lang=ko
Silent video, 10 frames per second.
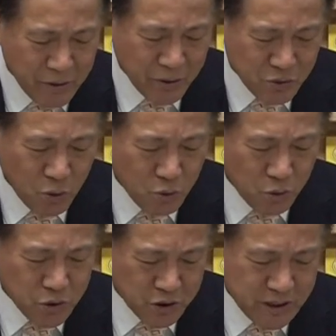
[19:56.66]
해요.
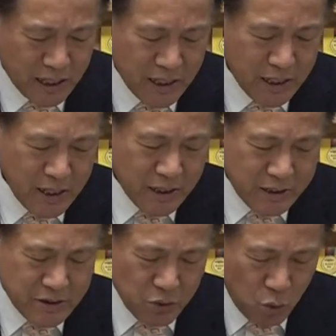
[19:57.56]
통공 역사.
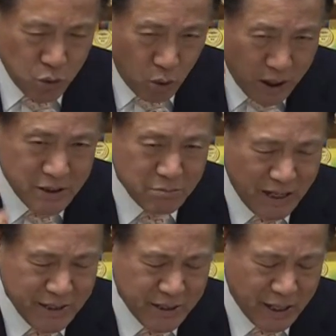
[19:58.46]
그래서 그 똑같은
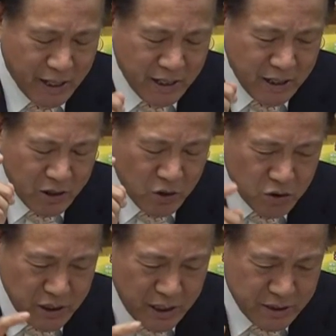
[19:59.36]
말인데
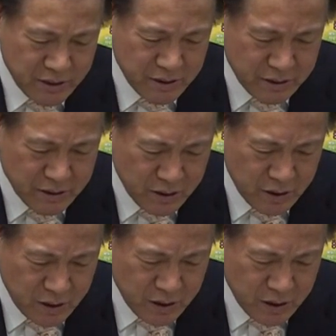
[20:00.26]
거기에는 그